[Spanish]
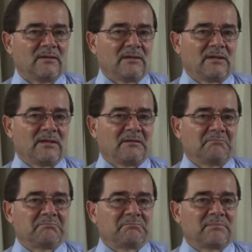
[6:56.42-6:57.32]
Eh,
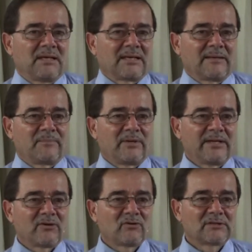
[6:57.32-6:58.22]
la que puede
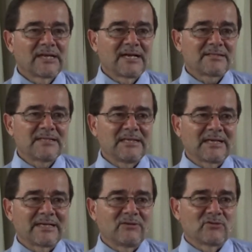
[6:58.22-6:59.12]
encontrarse es
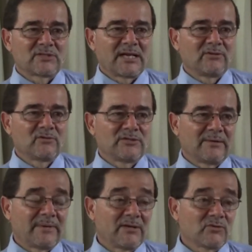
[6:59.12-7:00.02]
la que nos dan los
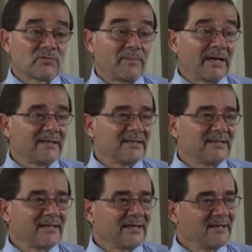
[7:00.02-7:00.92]
llamados padres
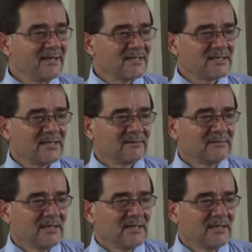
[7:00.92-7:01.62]
de la iglesia,